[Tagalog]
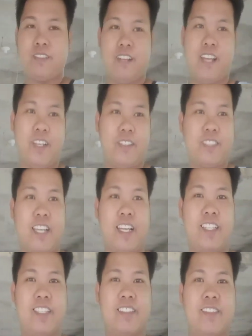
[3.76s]
ko lang kayo sa
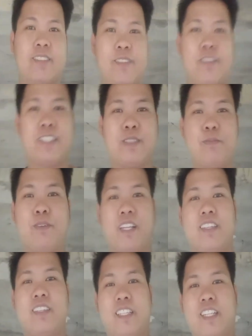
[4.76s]
aking Suzuki Export at
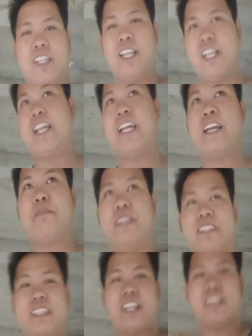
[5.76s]
hindi na nagagamit.
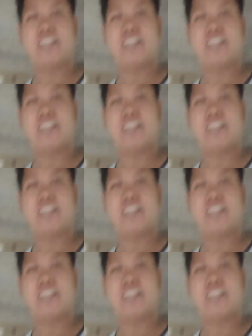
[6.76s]
Tara!